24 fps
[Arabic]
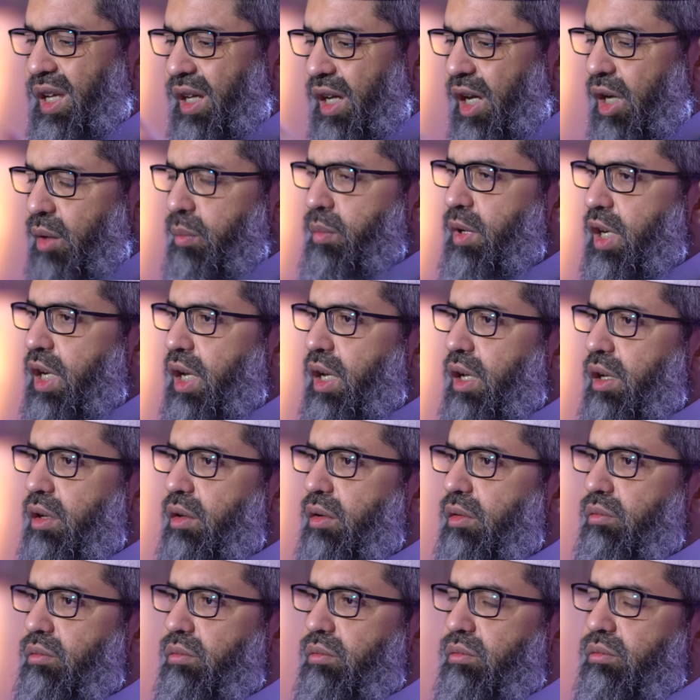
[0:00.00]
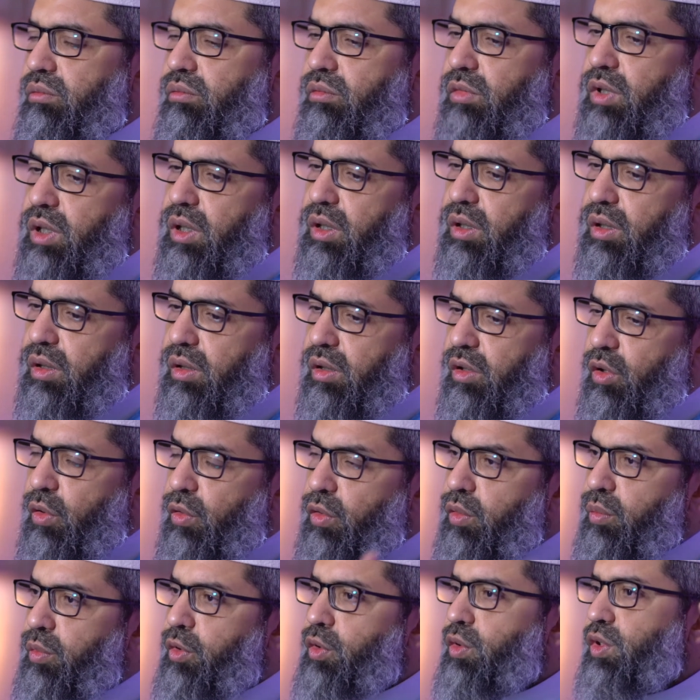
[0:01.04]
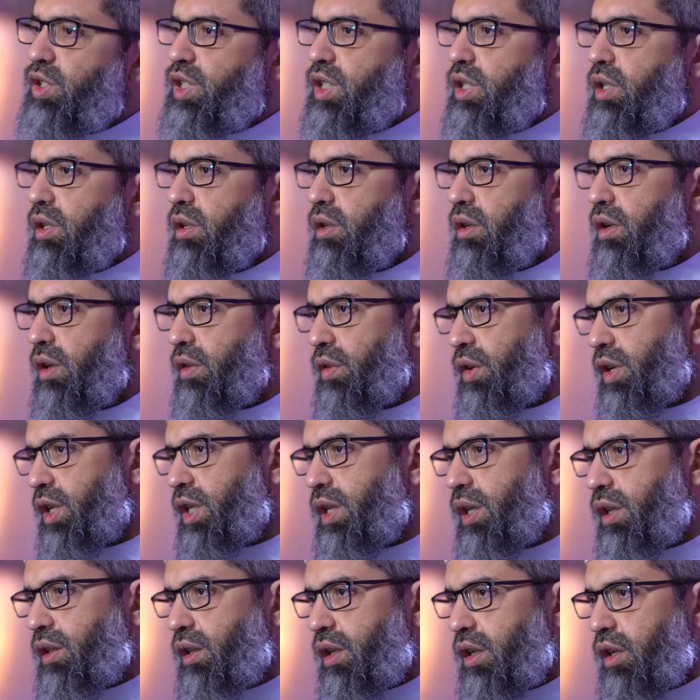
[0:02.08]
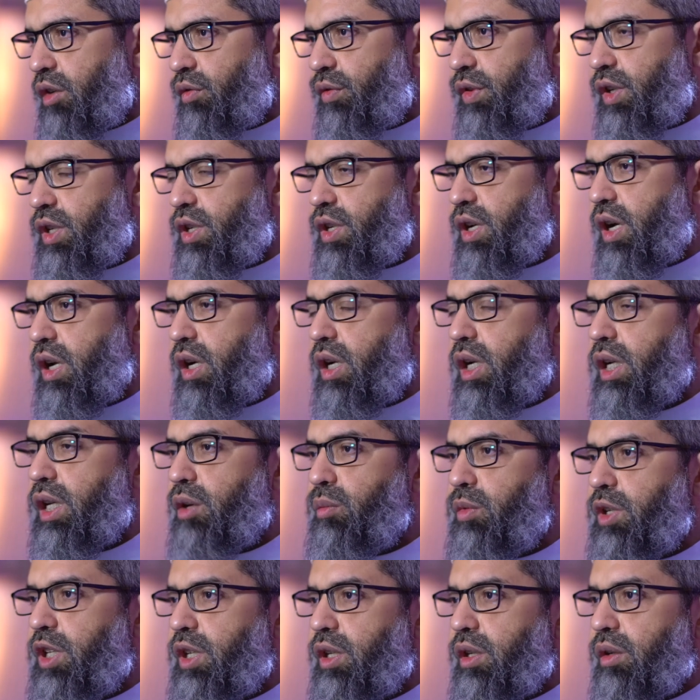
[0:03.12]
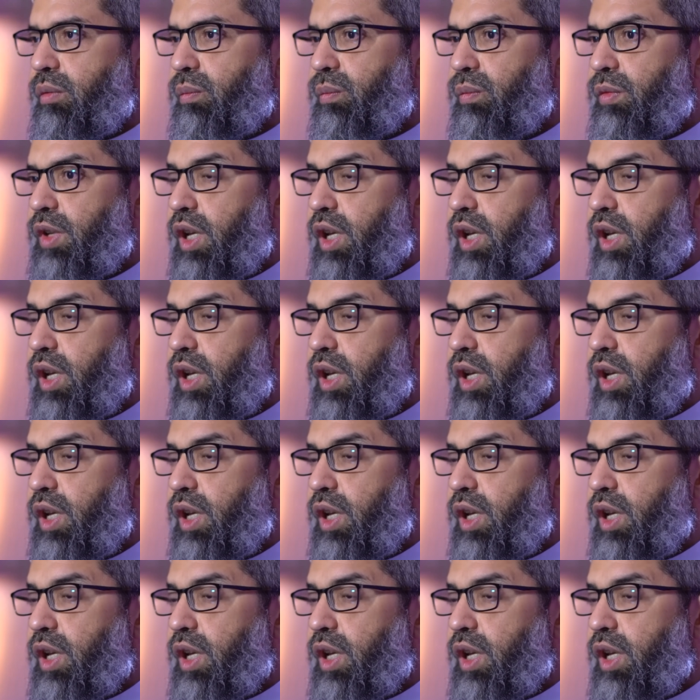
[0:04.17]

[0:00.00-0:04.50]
قبل آه، ثبوت نظريه الانفجار الكبير